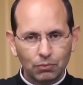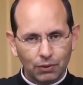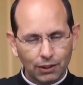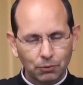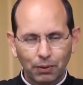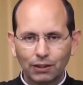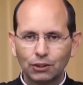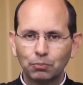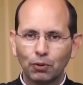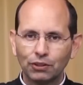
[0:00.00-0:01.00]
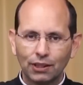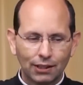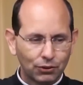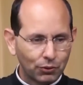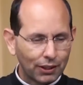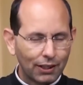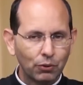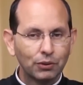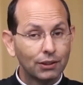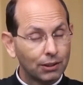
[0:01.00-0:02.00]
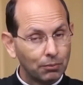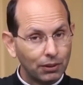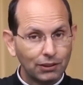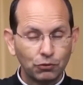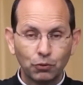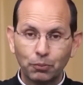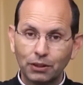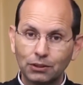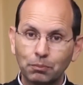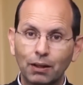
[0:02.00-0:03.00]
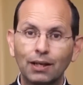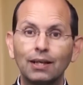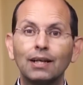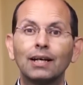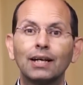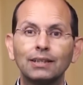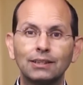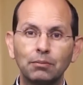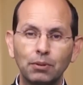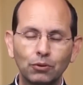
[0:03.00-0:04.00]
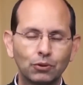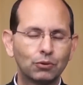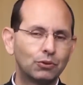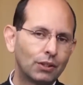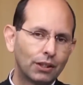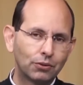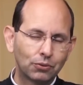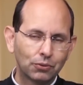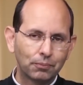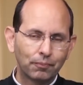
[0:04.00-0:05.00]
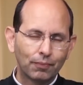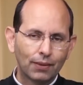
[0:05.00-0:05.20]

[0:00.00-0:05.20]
uma das partes possa acionar a outra também civilmente para receber os seus direitos.